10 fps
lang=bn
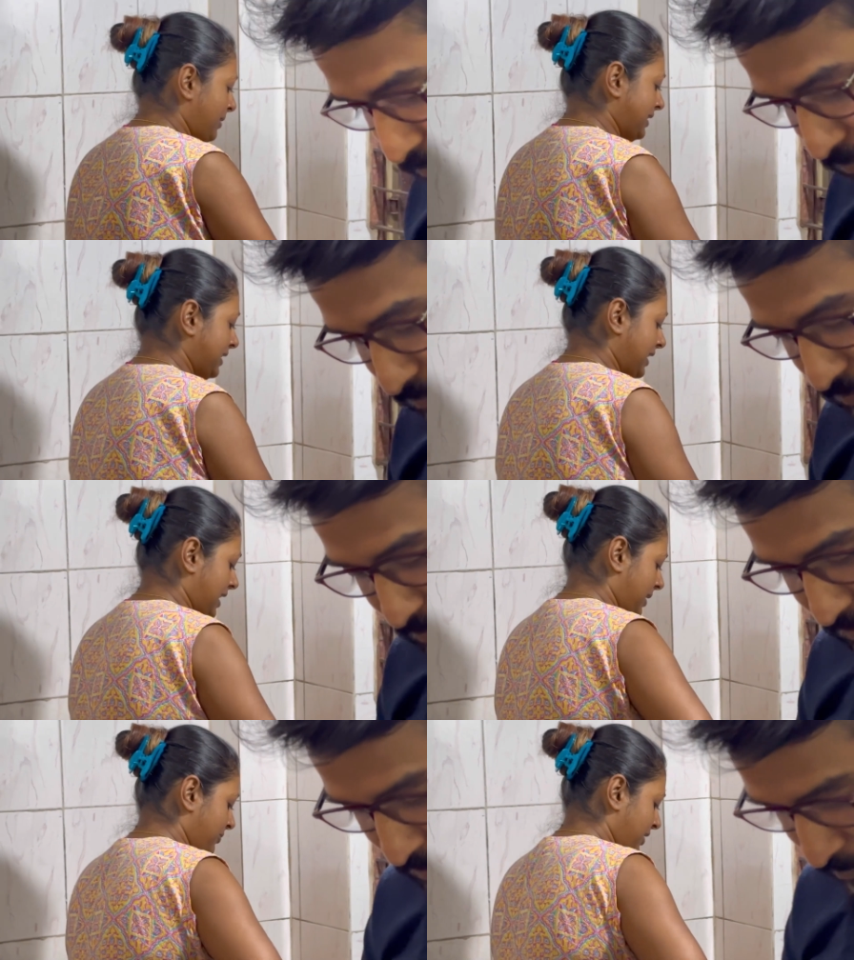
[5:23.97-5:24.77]
মাথাটা
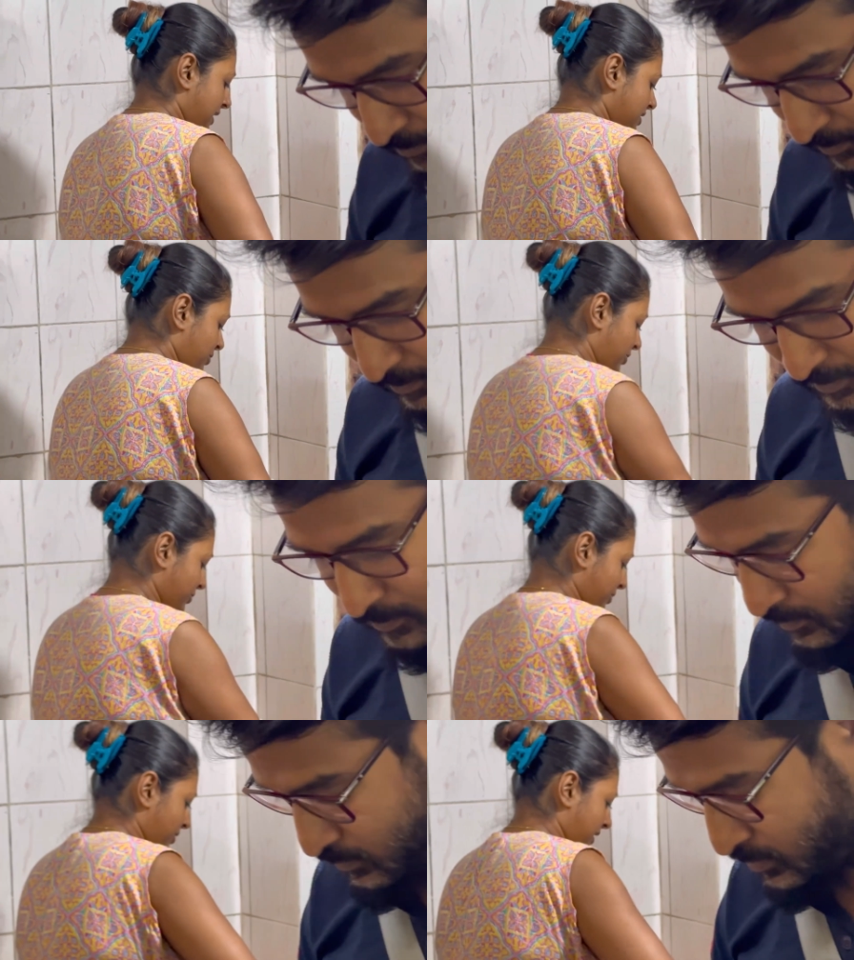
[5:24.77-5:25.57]
খারাপ হয়ে গেছে
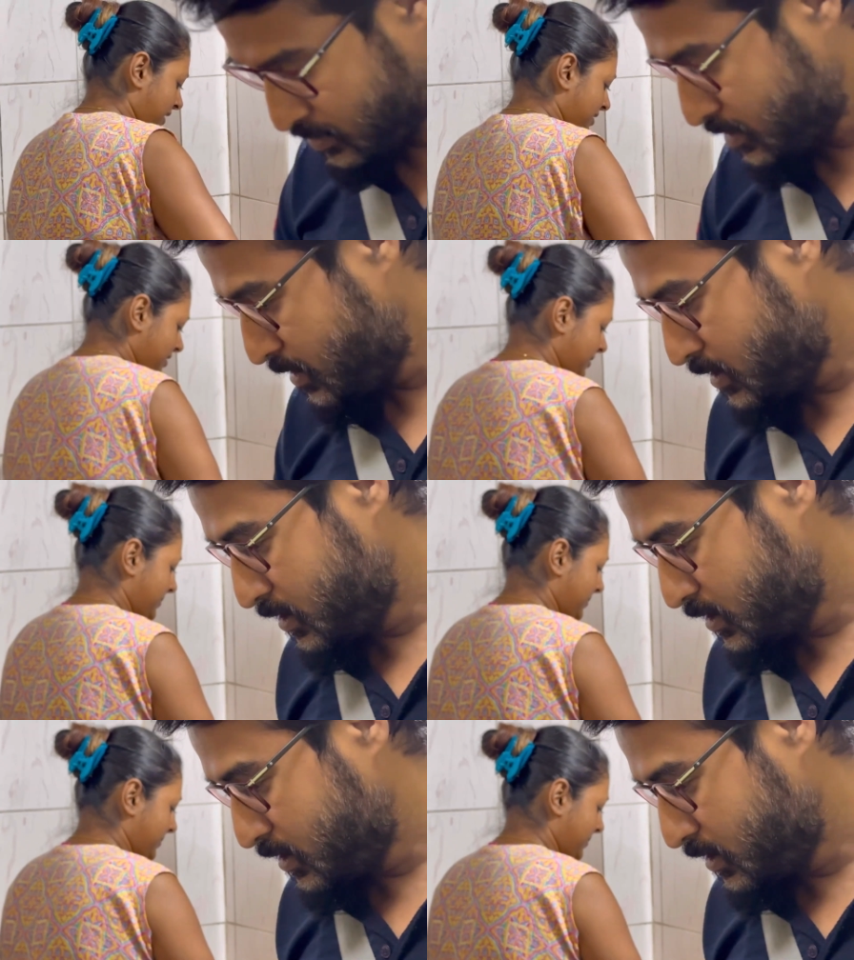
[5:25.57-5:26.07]
গন্ডগোল হয়ে গেছে